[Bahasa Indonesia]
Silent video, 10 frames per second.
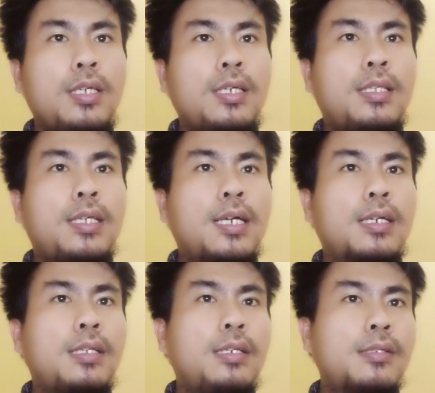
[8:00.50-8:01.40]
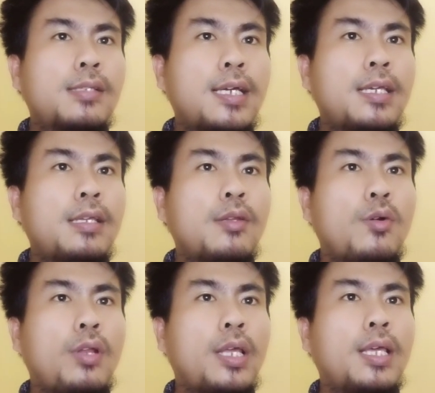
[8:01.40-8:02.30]
yang didesain
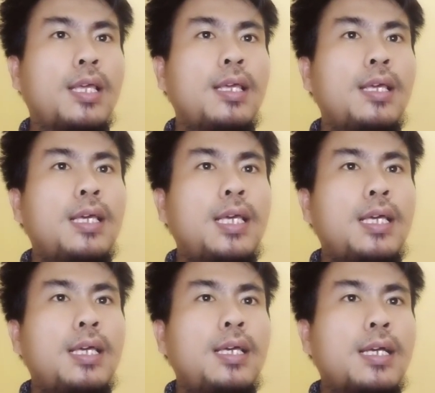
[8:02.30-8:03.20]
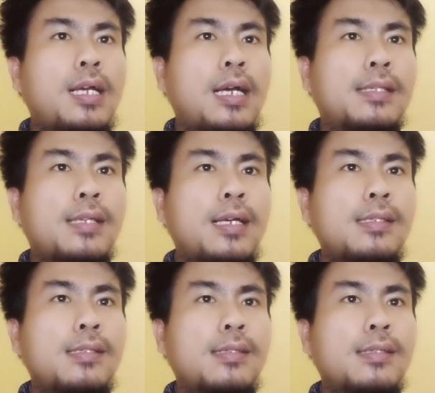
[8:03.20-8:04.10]
oleh
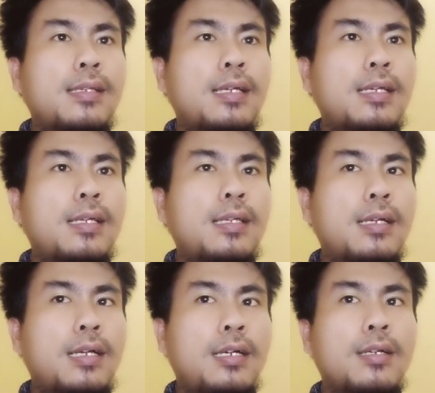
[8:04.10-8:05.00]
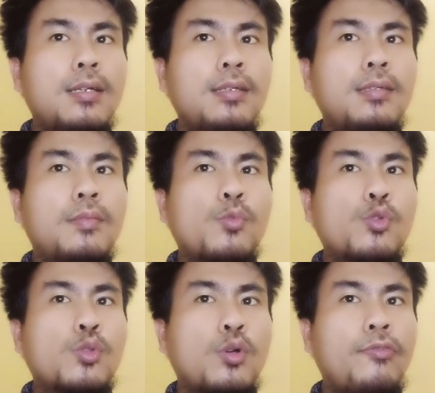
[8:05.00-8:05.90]
Kazas Ker
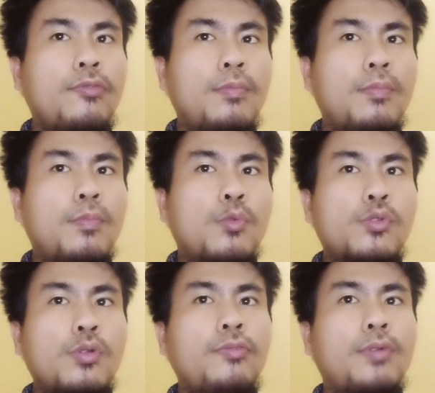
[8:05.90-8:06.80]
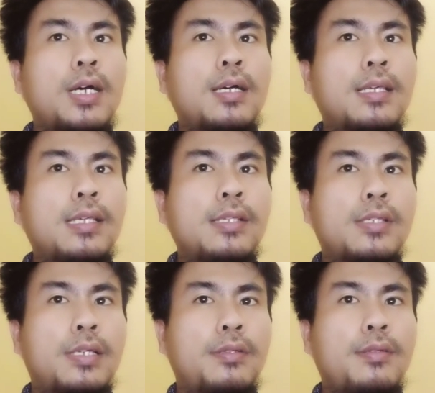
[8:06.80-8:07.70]
Mustof, Mustafa
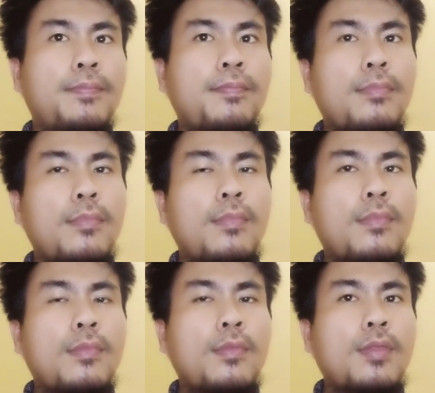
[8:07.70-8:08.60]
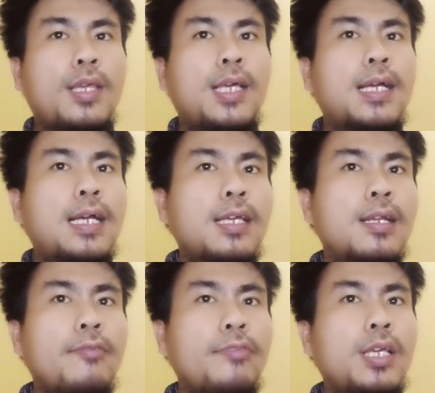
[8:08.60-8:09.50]
Iz.
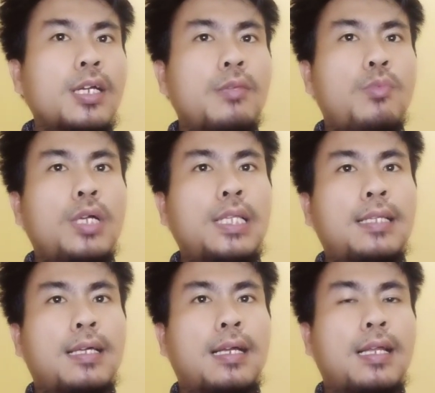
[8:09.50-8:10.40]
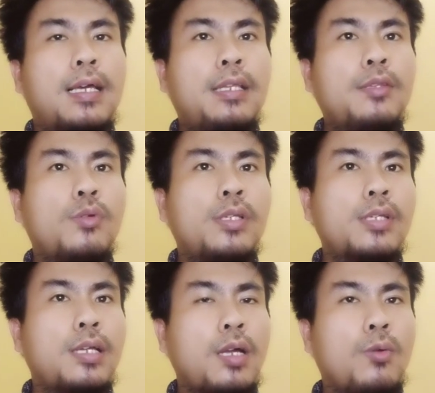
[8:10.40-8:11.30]
Kaligrafi yang dibuat antara lain
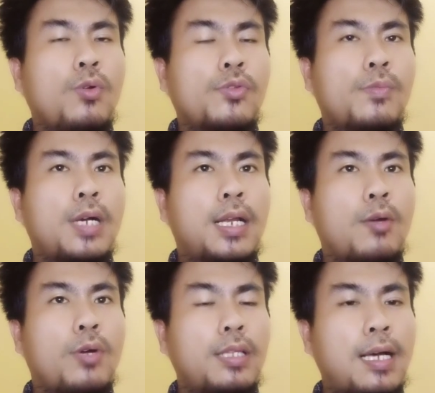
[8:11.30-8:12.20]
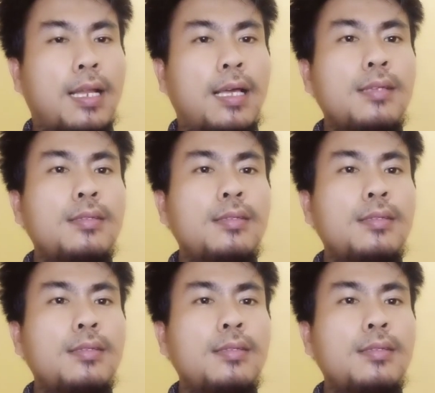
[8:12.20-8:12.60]
tulisan Allah Subhanahu wa taala,